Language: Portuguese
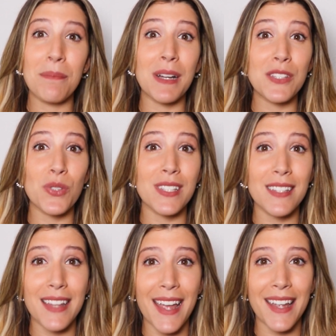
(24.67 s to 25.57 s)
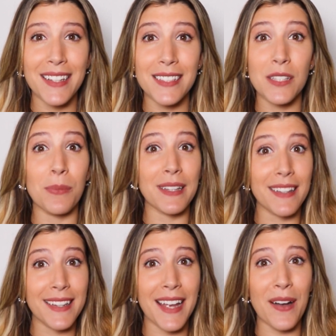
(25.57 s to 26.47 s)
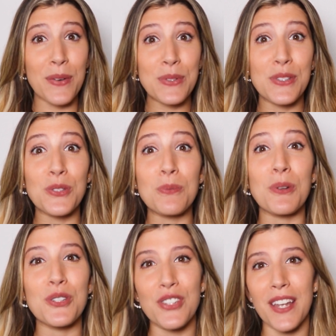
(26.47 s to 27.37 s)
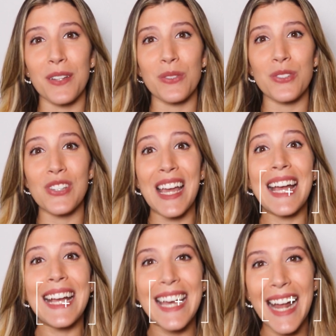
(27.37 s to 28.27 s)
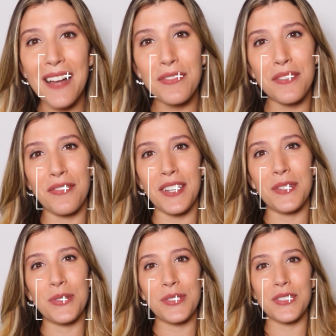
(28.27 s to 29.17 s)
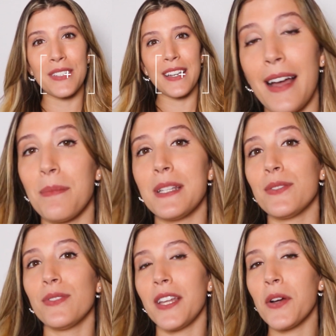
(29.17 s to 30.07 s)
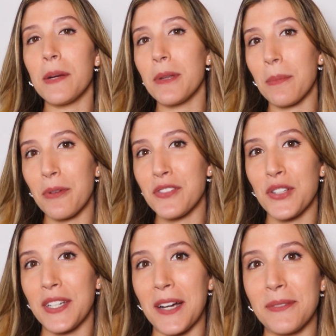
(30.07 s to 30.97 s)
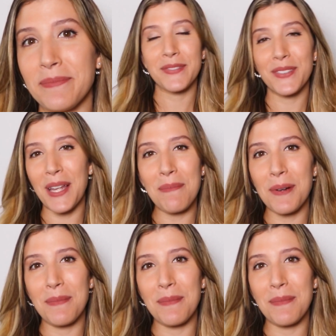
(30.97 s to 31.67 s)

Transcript: Mande suas ideias, seu material, seus projetos, grave vídeos. Ah, mas eu não tenho câmera profissional. Não tem